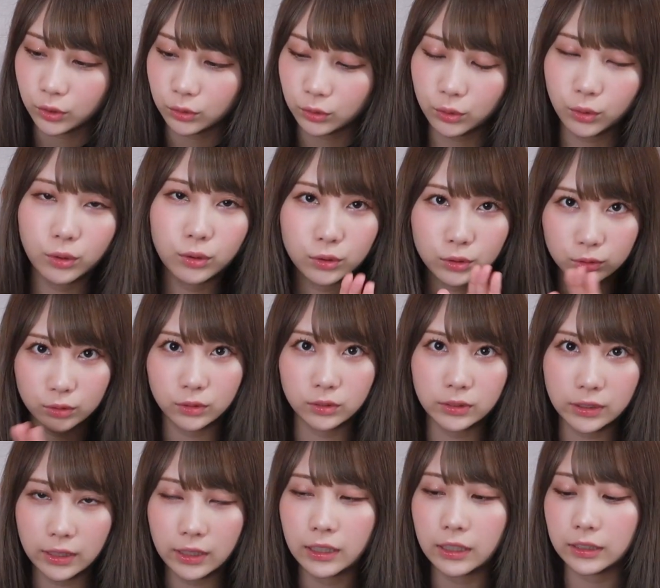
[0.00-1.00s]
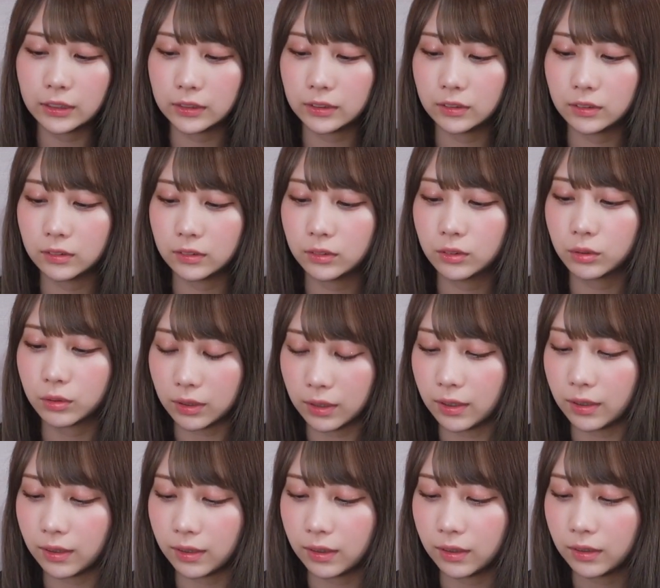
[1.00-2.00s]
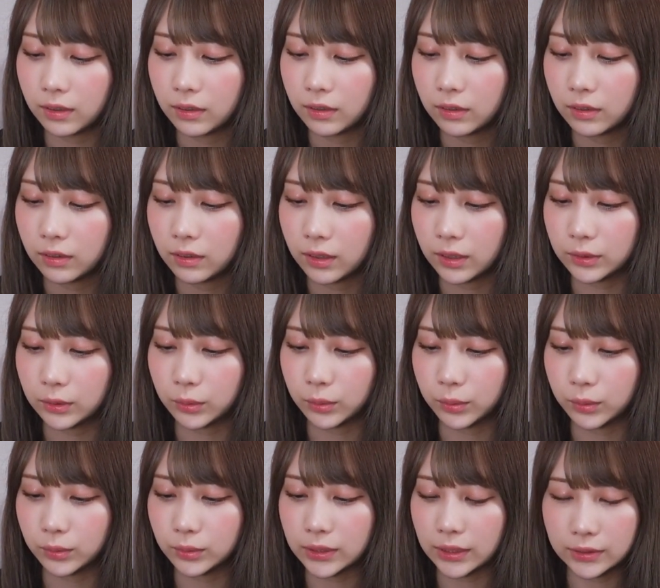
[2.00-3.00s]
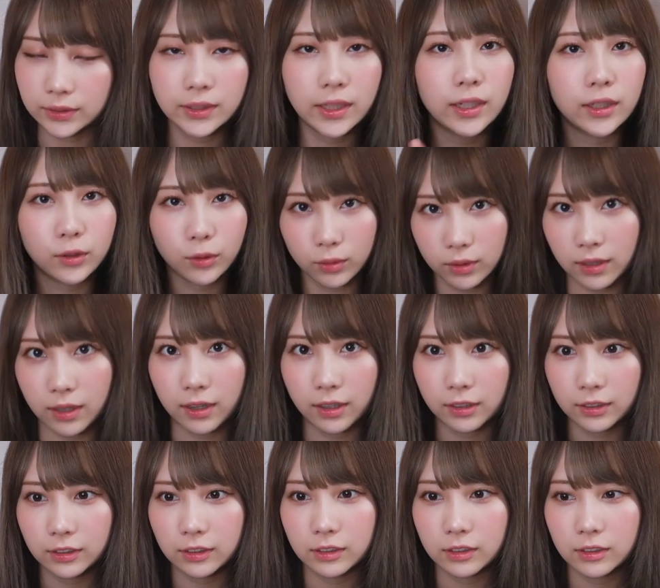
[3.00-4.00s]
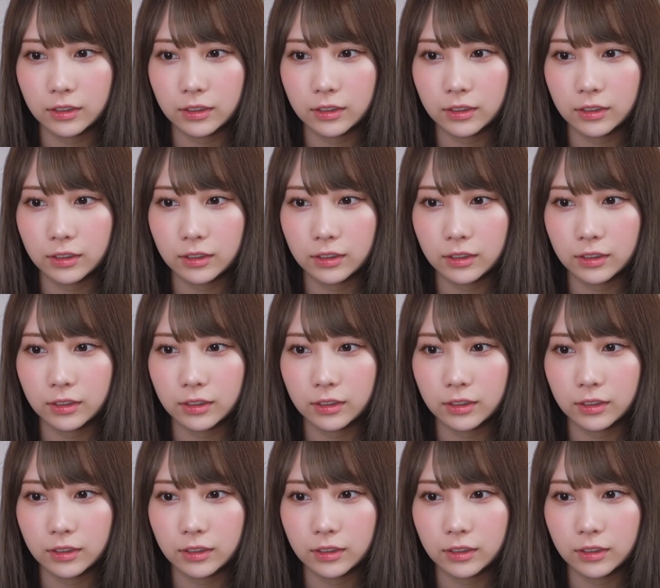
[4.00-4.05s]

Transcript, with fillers: 道具の手配とかあと撮影許可